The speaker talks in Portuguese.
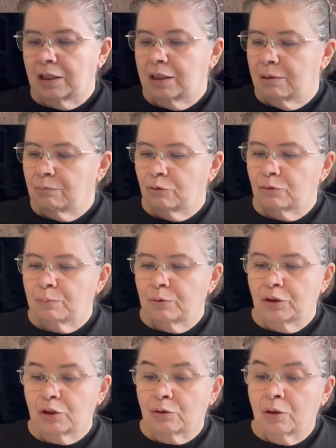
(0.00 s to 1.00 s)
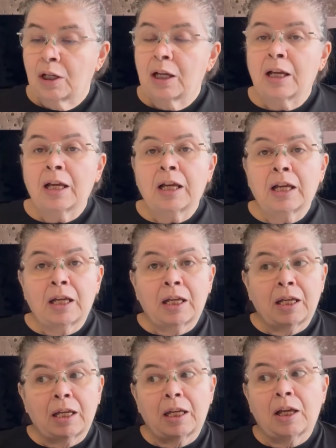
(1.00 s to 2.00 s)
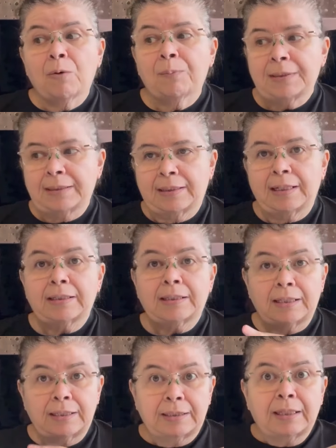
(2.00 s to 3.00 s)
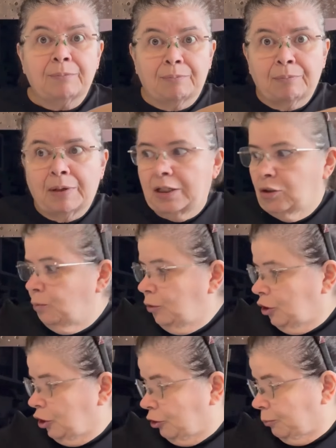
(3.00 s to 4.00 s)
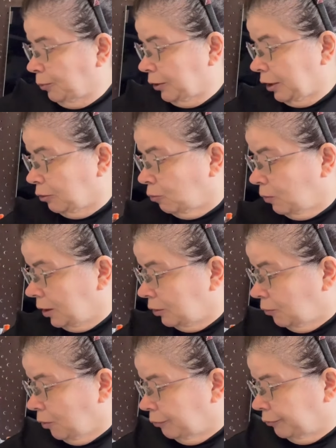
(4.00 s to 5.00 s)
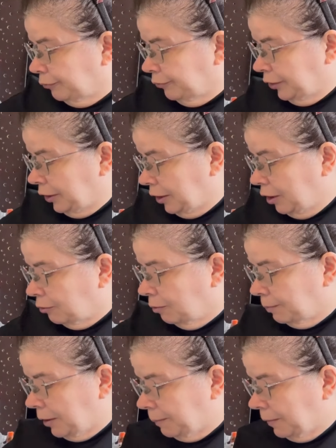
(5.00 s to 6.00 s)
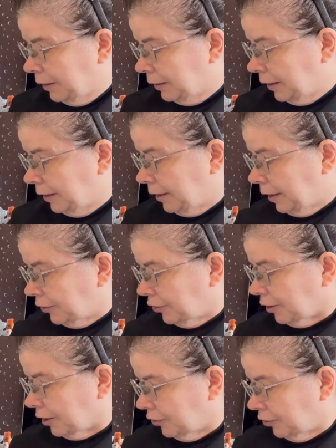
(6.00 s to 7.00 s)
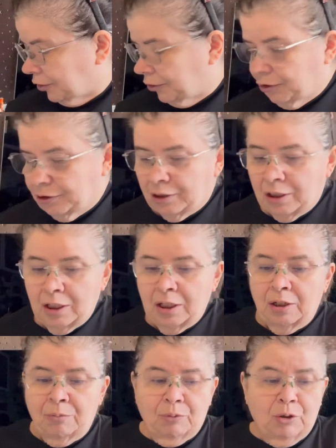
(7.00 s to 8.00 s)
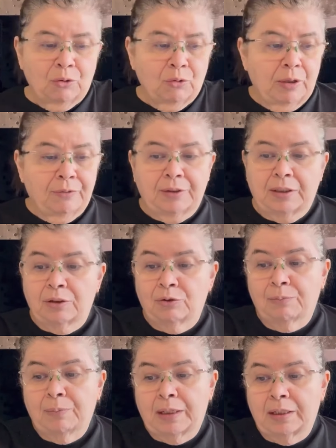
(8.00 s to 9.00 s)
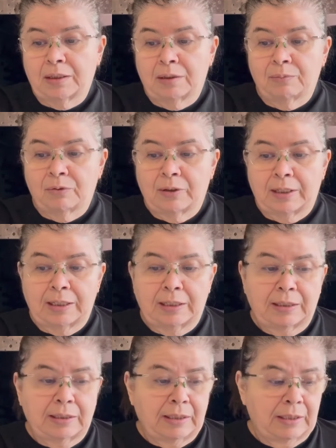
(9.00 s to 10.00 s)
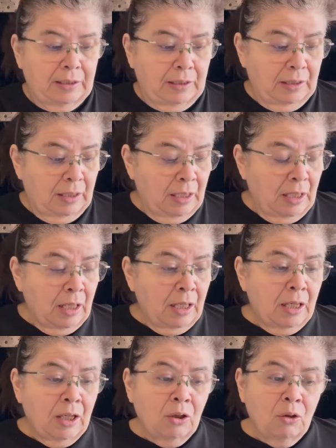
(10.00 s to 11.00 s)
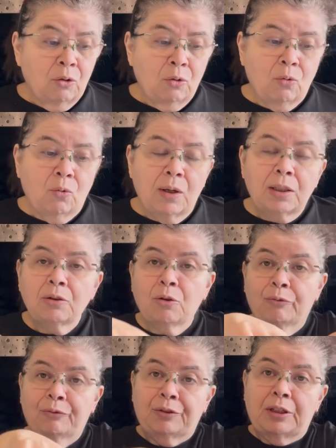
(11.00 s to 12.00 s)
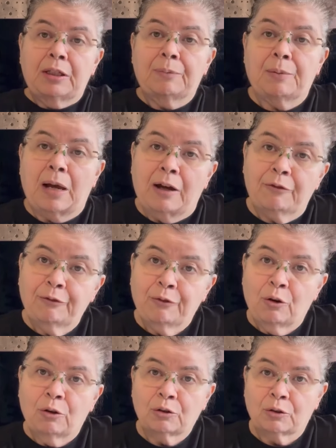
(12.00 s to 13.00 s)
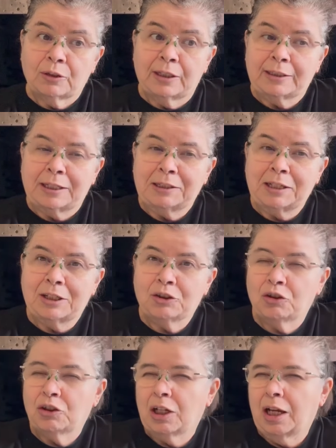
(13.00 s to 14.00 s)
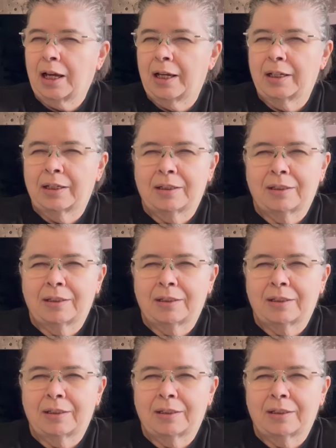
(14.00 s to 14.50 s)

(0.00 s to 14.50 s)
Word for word: ele é muito bonito. Eu pensei dele ser mais bonito, porque quando eu vi, eu comprei pela internet, tá, gente? Porque eu tô evitando o máximo é, sair. Quando eu vi a foto na internet, eu disse, ai,